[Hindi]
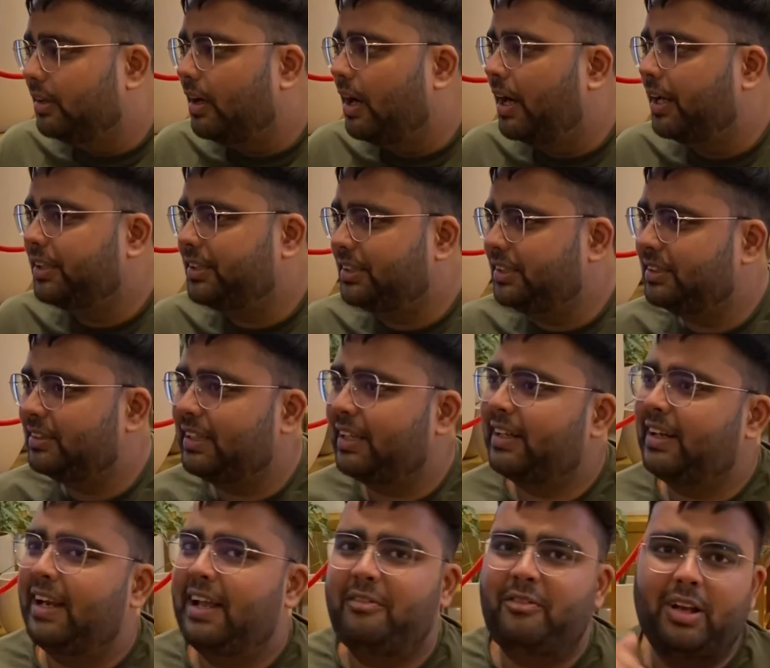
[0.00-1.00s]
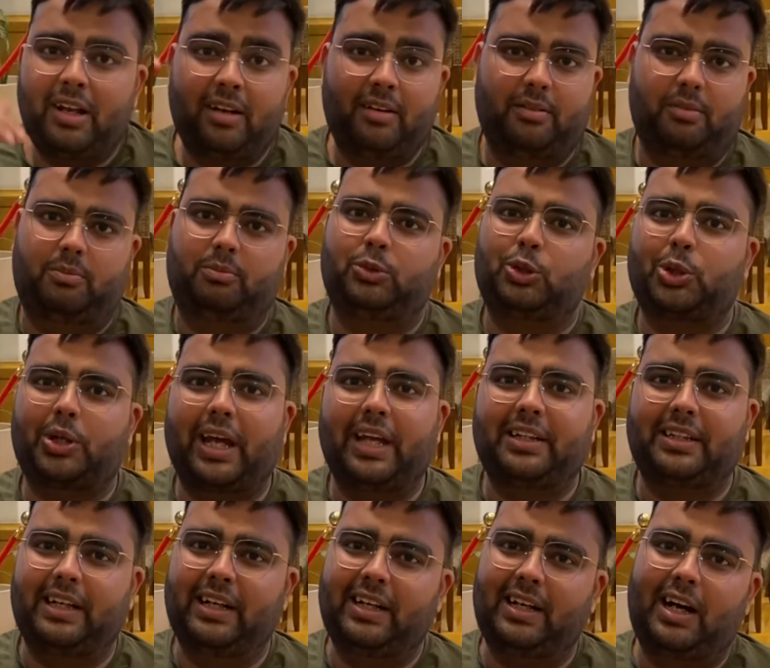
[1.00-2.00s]
हर चीज़ एक लेवल जो
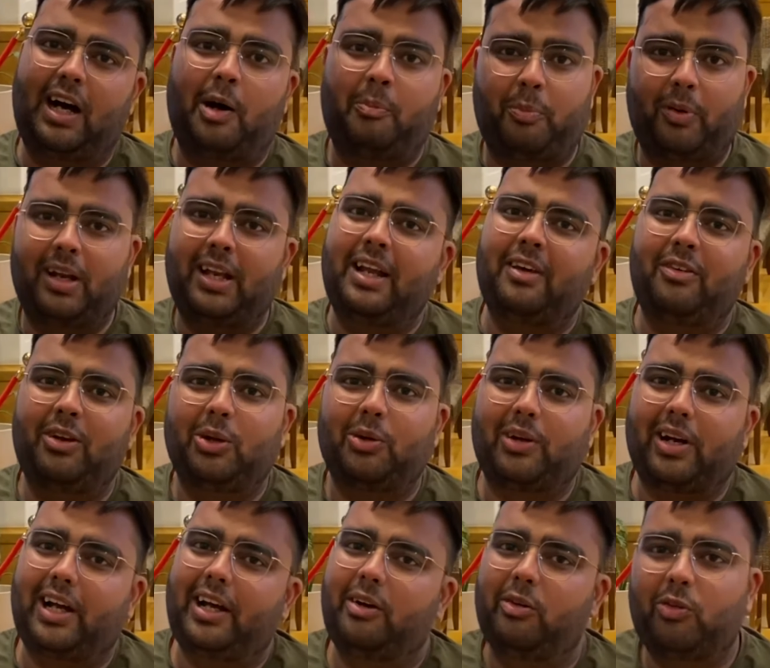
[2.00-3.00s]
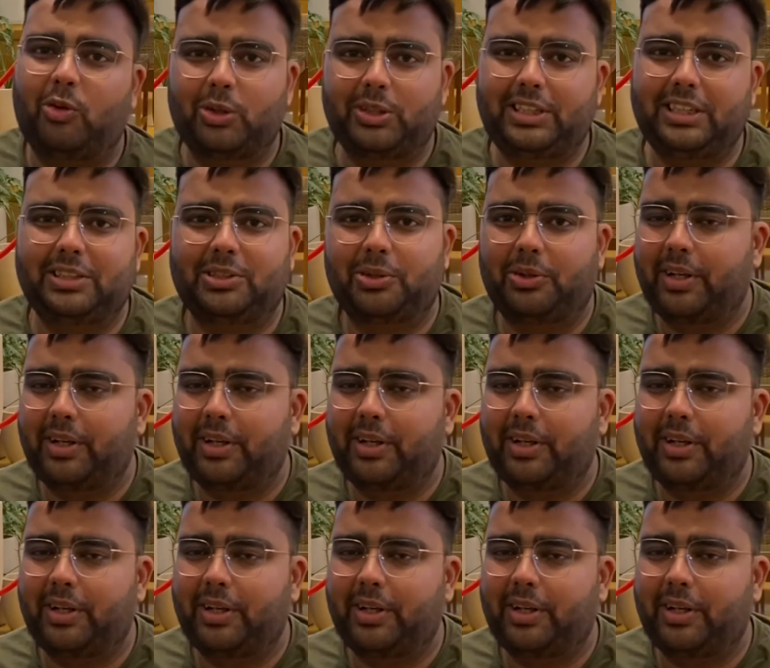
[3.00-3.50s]
कहते हैं ना अपर लेवल हो रहा है वो चीज़ हो